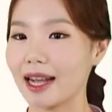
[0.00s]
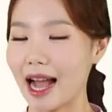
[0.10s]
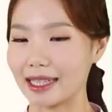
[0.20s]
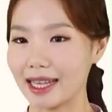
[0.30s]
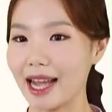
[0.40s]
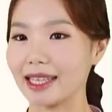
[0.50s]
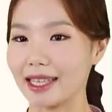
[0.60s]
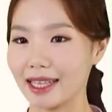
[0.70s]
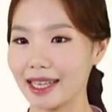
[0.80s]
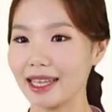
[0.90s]
가장
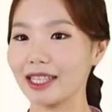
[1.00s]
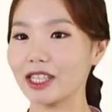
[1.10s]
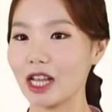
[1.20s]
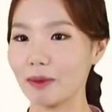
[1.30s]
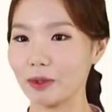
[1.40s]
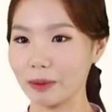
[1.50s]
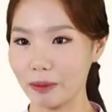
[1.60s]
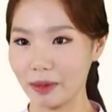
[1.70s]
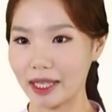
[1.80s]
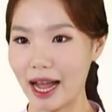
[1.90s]
인기 있는
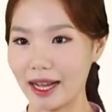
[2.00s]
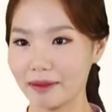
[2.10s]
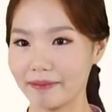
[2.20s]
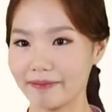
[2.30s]
상품입니다.